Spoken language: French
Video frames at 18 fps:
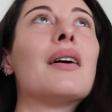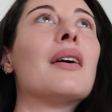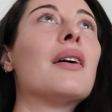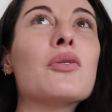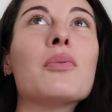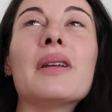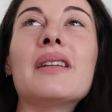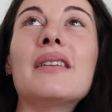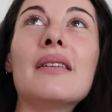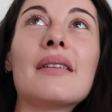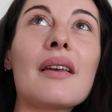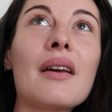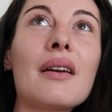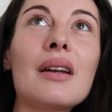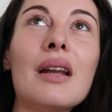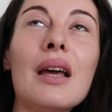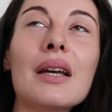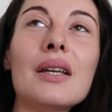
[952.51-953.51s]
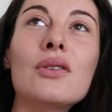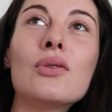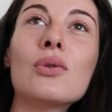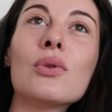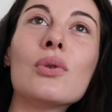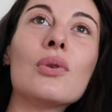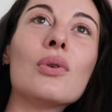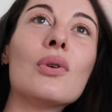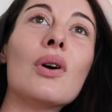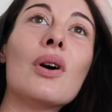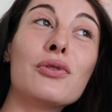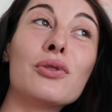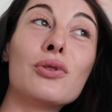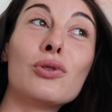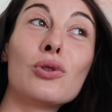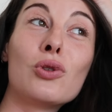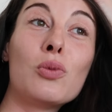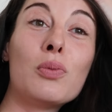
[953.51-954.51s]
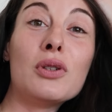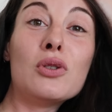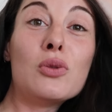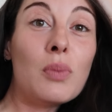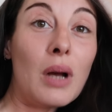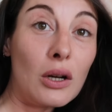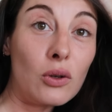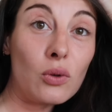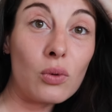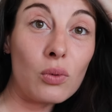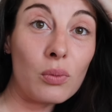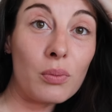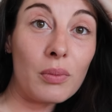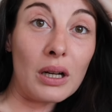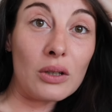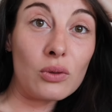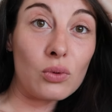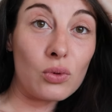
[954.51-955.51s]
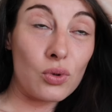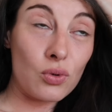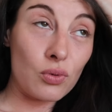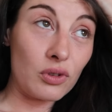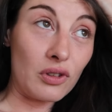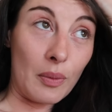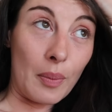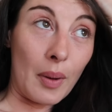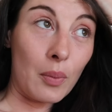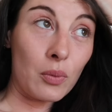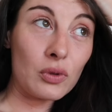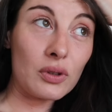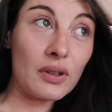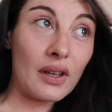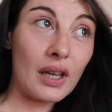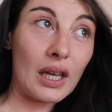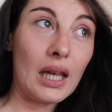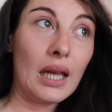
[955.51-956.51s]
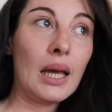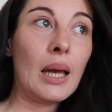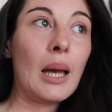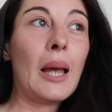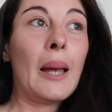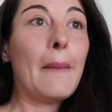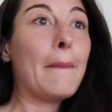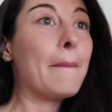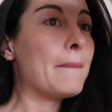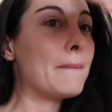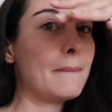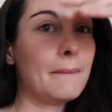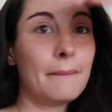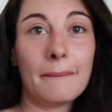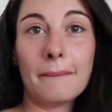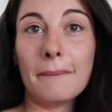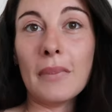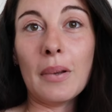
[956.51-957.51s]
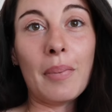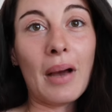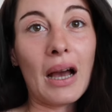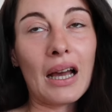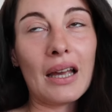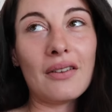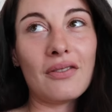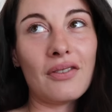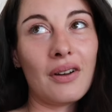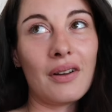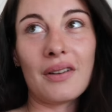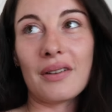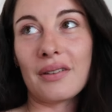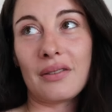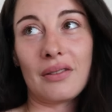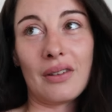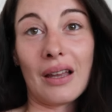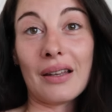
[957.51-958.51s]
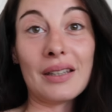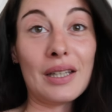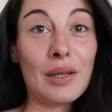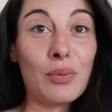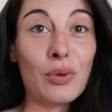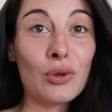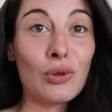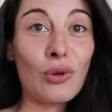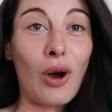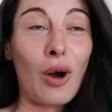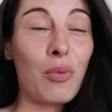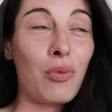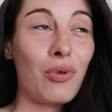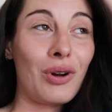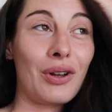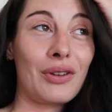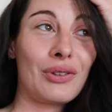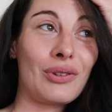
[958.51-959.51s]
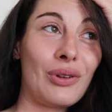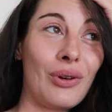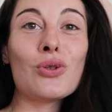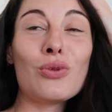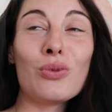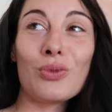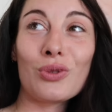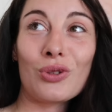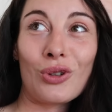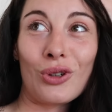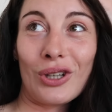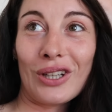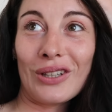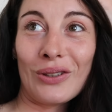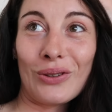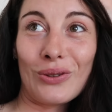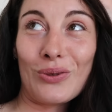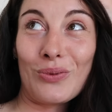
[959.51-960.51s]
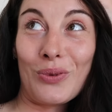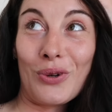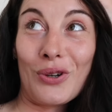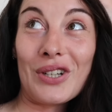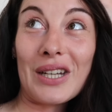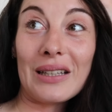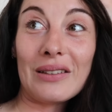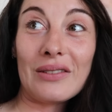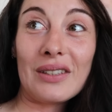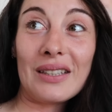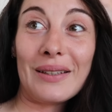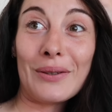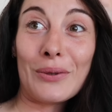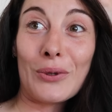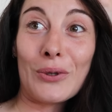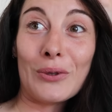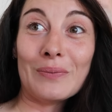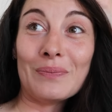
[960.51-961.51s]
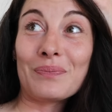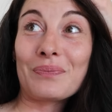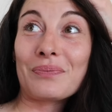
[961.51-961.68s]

Il faut mettre des seringues à rideaux, il faut s'occuper du balcon, balcon que je vous ai pas montré. Mais pareil, c'est un dépotoir pour l'instant. Je vous le montrerai dans une prochaine vidéo.